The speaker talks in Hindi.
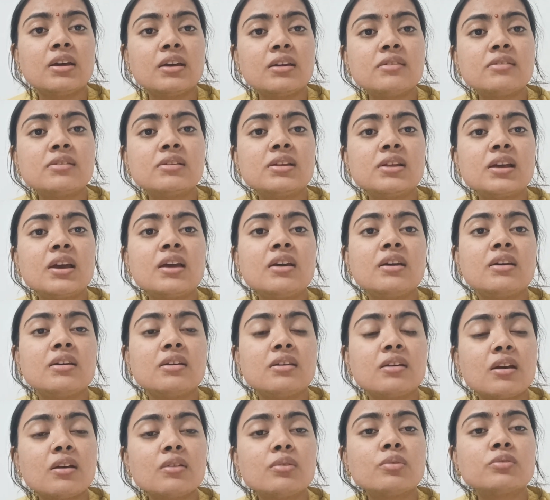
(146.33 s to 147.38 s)
इसलिए
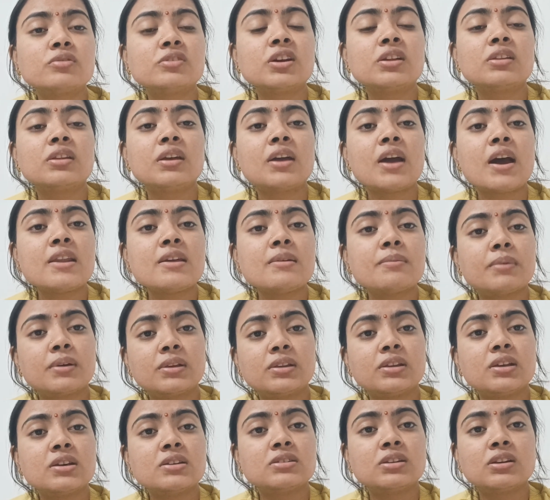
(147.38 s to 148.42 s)
ये सोच के तैयारी मत
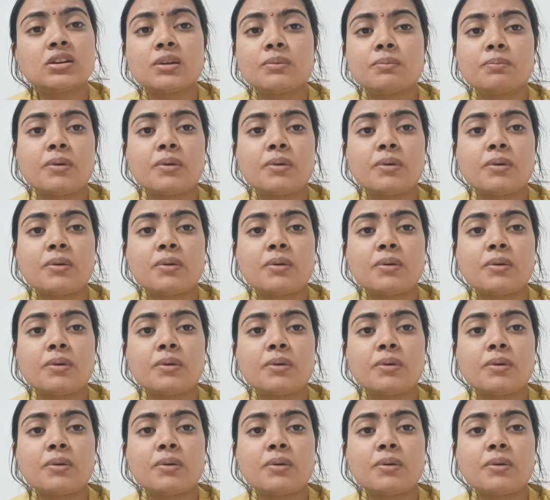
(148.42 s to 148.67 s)
कीजिए कि